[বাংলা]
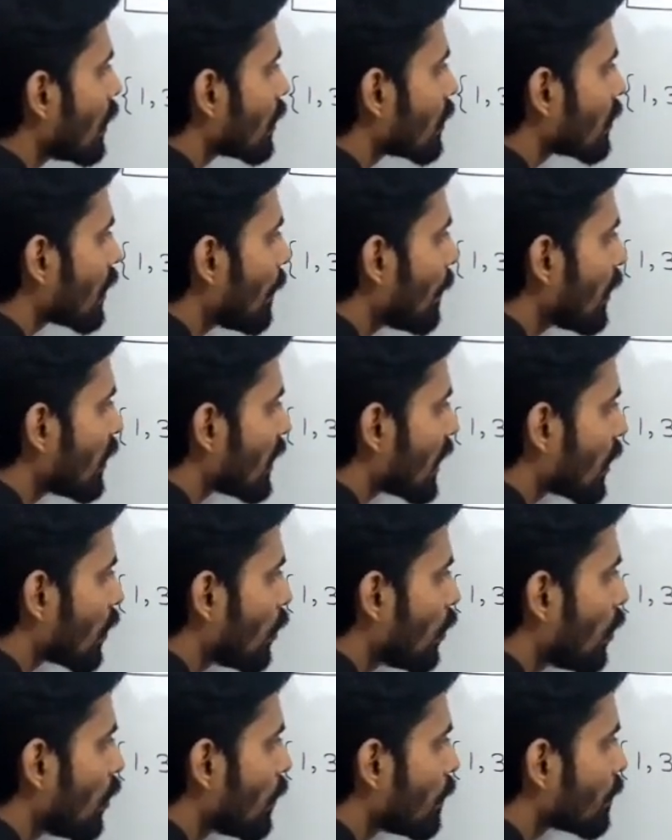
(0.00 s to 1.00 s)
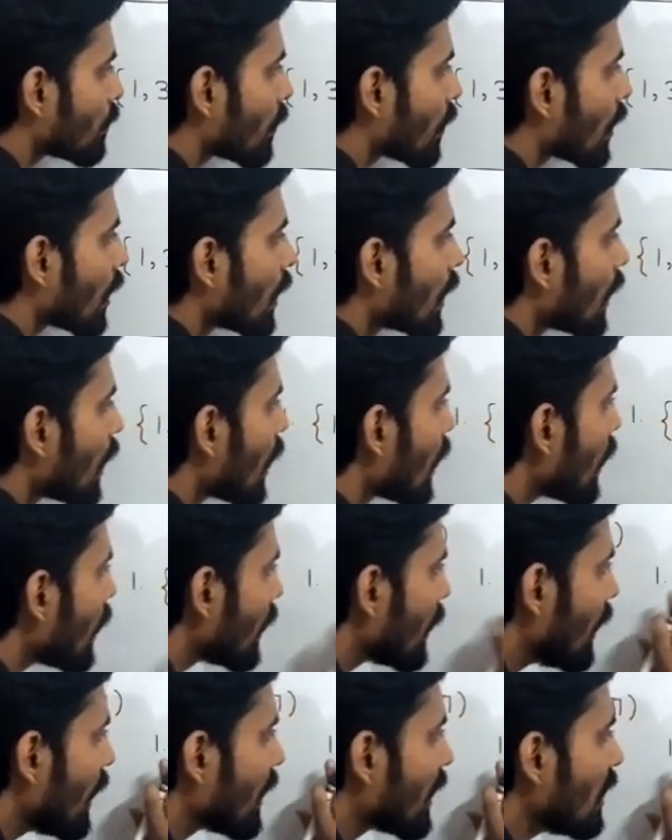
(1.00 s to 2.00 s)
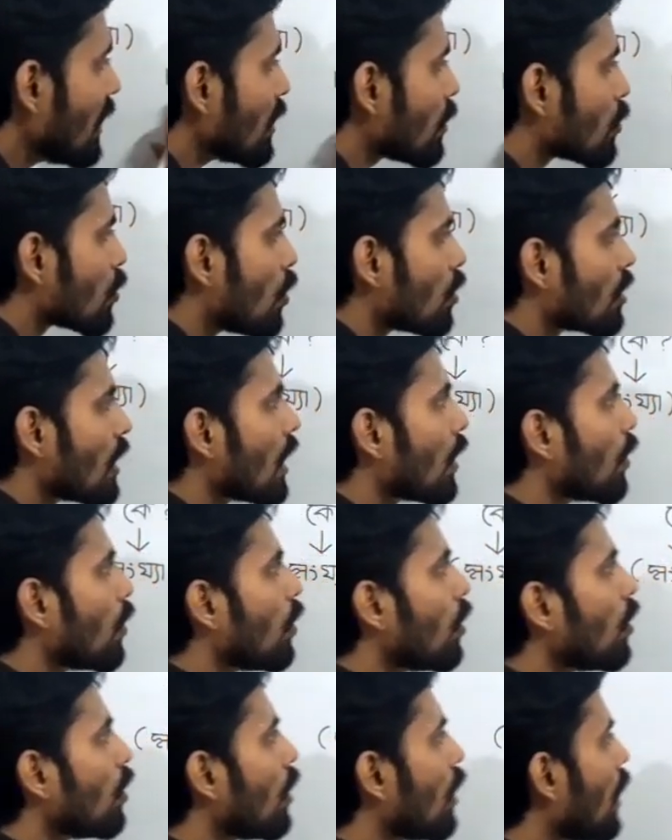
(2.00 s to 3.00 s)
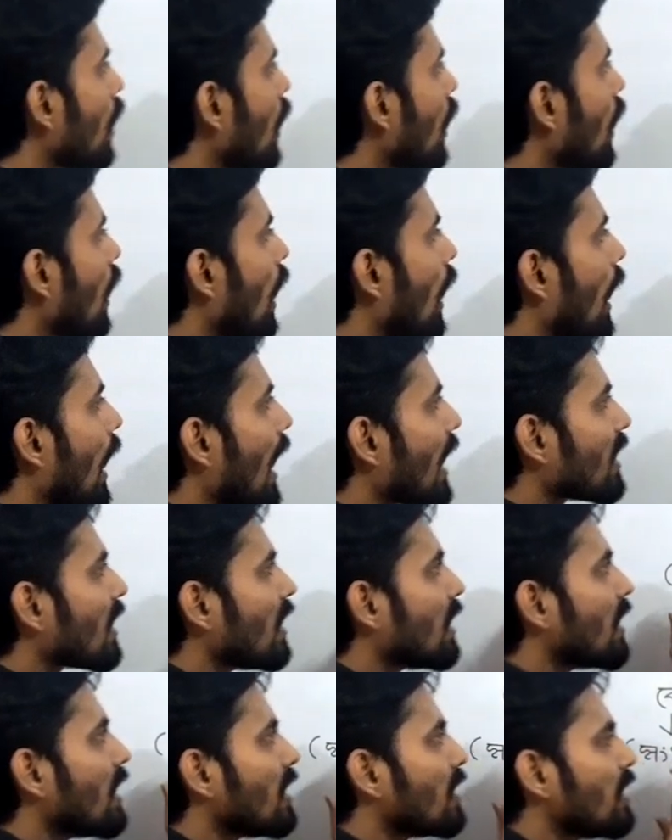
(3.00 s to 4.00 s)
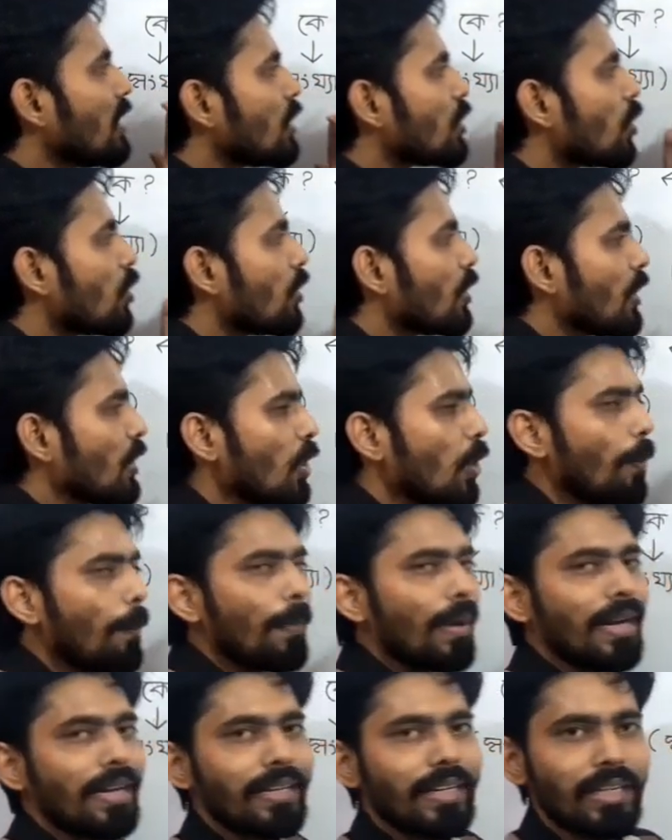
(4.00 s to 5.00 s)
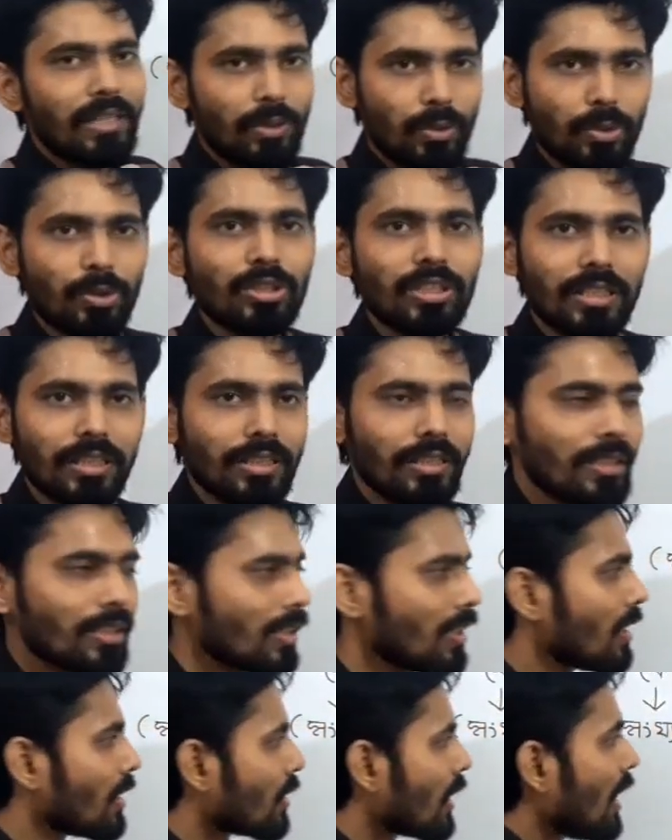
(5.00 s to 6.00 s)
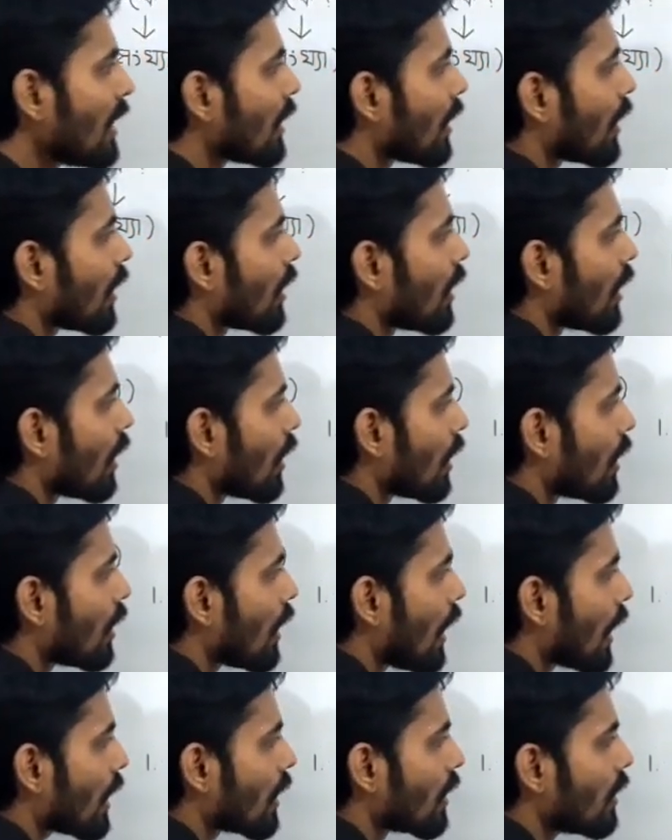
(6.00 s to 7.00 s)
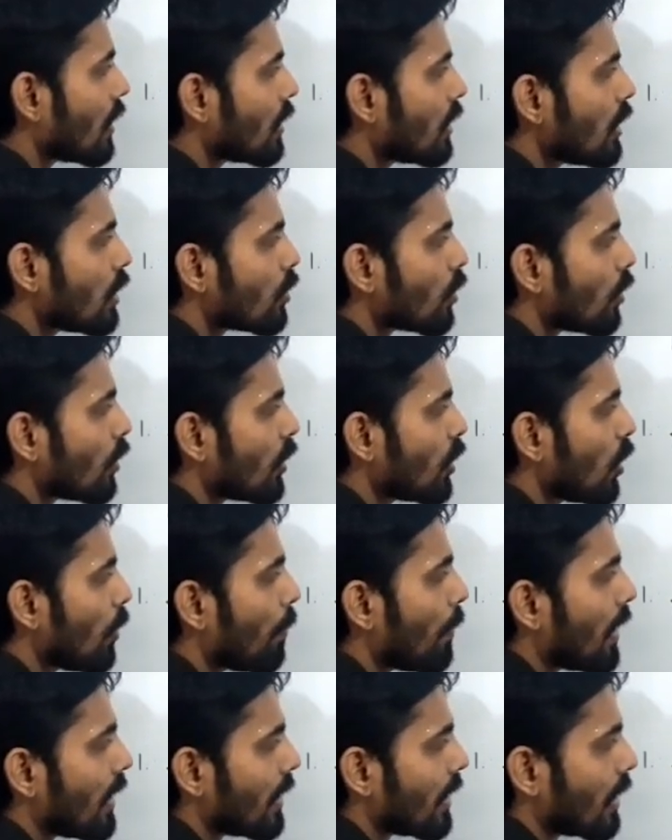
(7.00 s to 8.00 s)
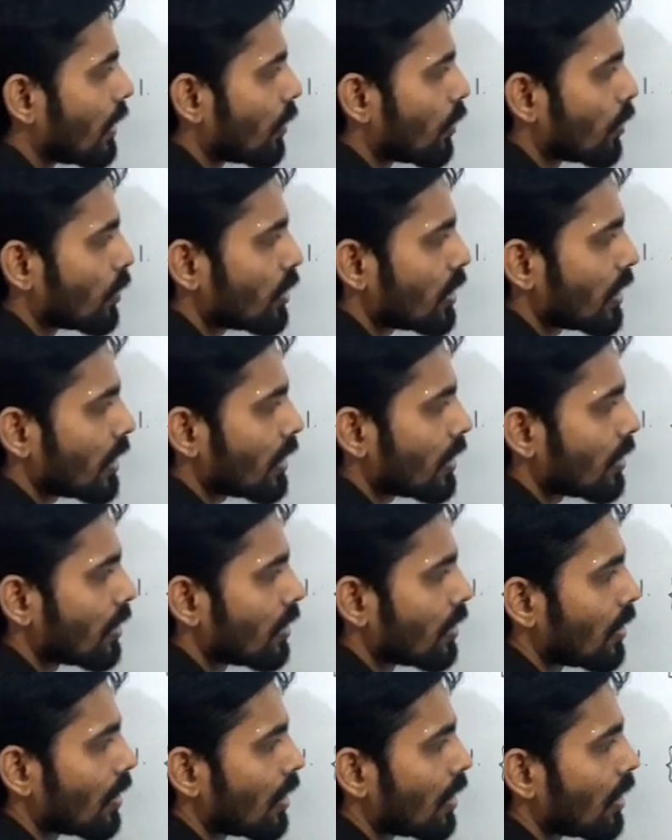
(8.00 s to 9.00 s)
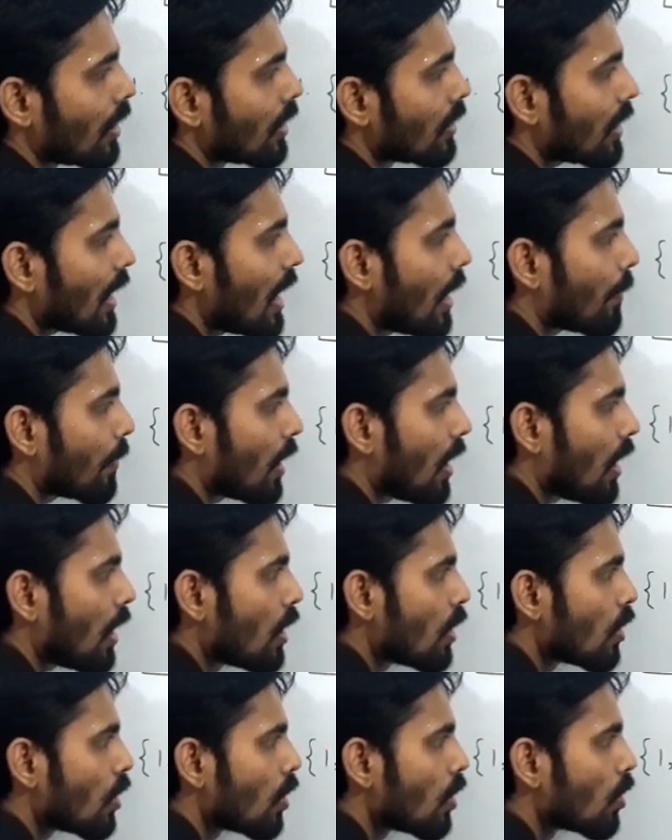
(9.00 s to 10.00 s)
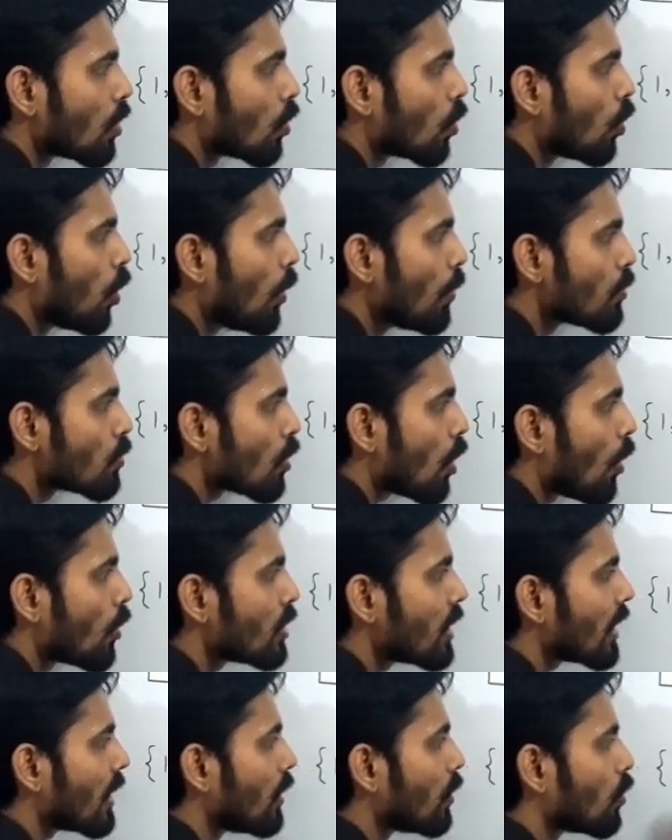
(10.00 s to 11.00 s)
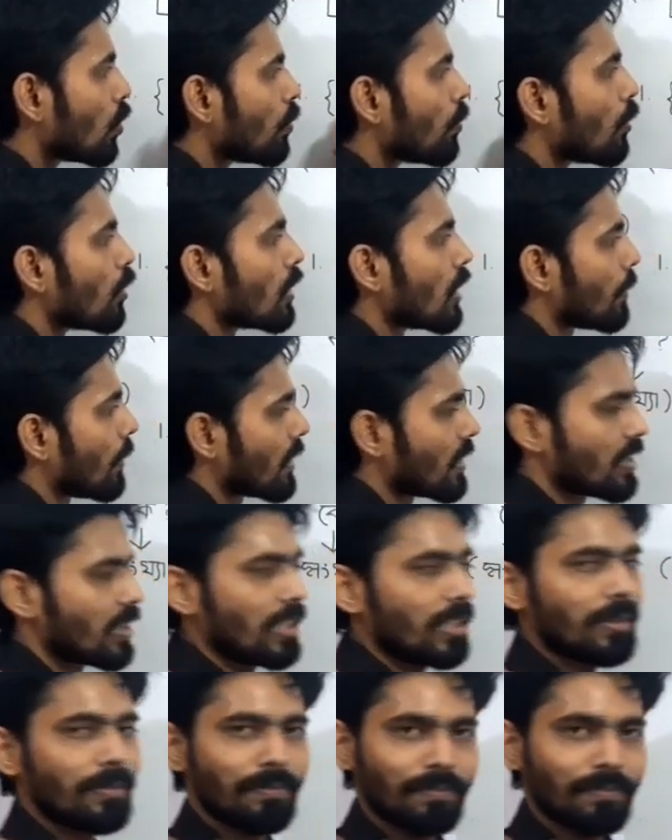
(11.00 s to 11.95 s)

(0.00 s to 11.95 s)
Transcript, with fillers: তার মানে দেখো এখানে সংখ্যাগুলো একটা নির্দিষ্ট নিয়ম মেনটেন করছে তাই না একটা নির্দিষ্ট নিয়ম মেনটেন করছে তাই আমরা খুব সহজে কিন্তু বলতে পারছি